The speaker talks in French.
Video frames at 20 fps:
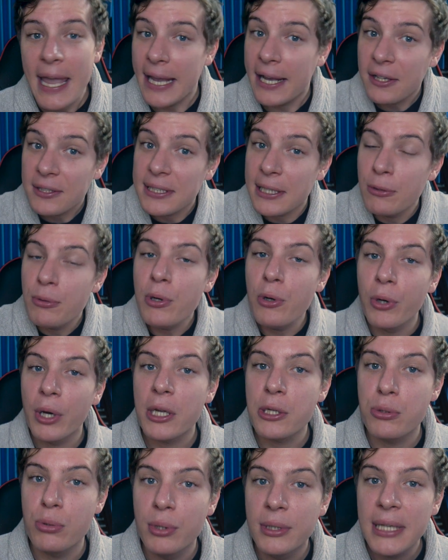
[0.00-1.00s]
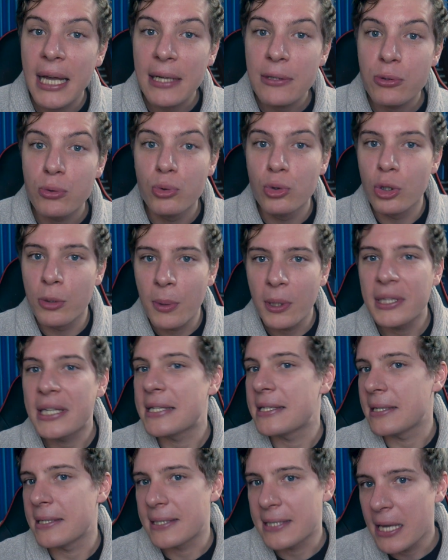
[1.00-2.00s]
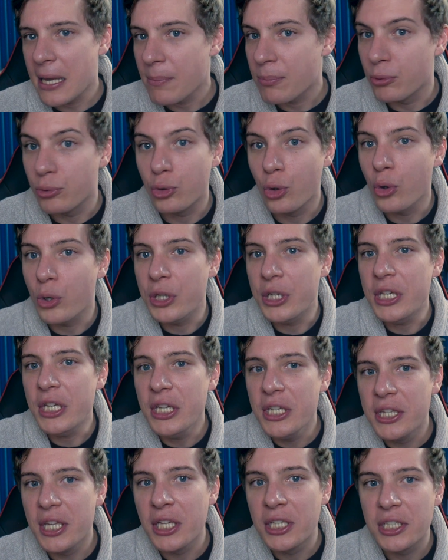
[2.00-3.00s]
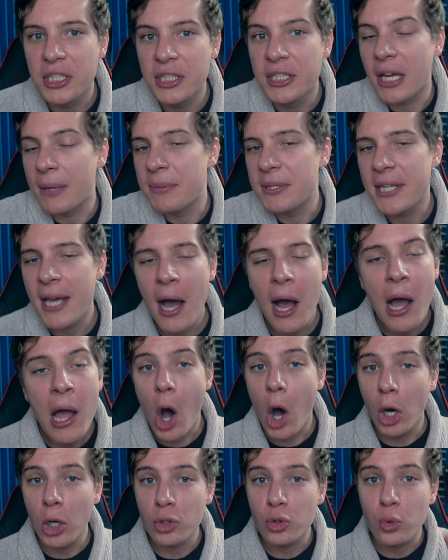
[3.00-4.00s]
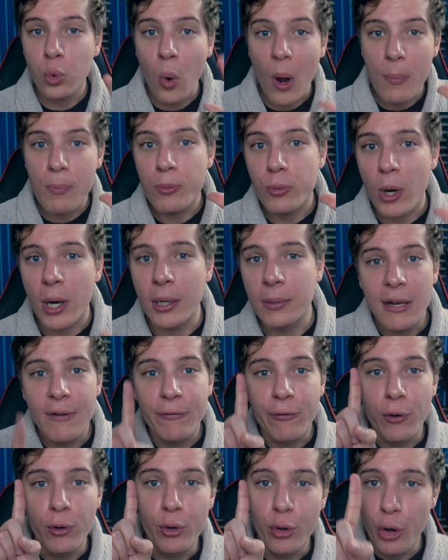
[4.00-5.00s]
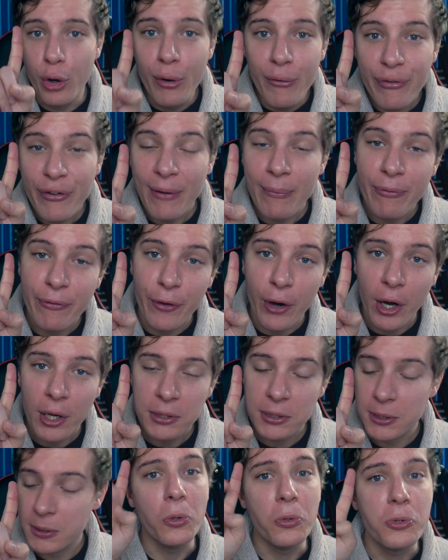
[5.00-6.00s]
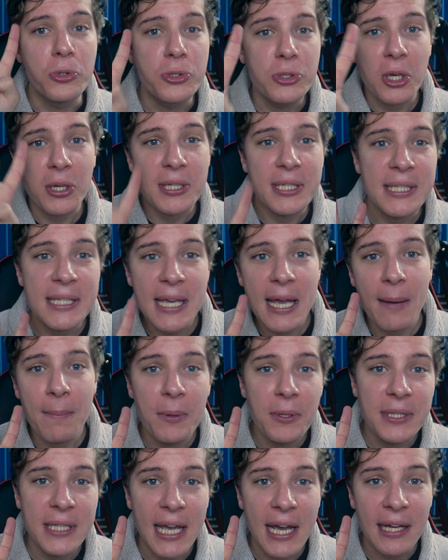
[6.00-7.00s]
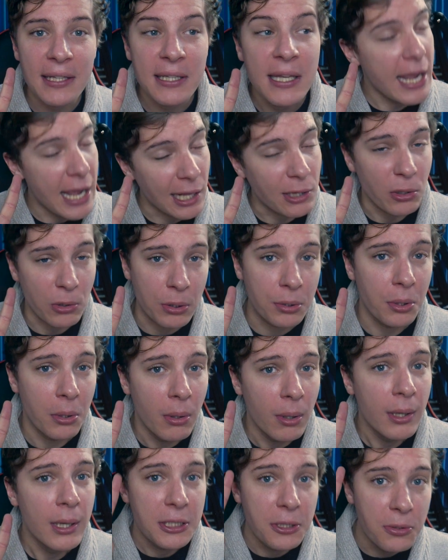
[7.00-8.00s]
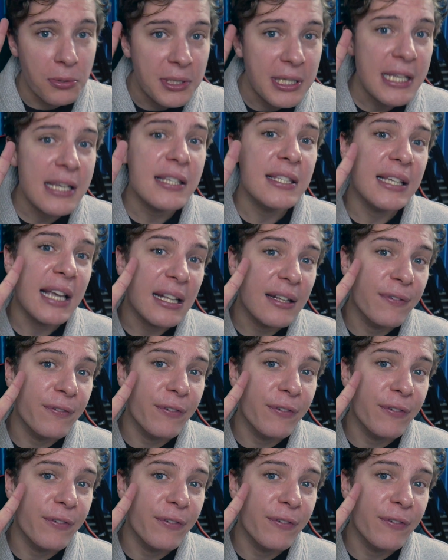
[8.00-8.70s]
est quant à lui le résultat d'une demande assez simple de Hideki Kamiya en 3 points. Il faut une femme forte, une sorcière moderne, et attention, qui utilise 4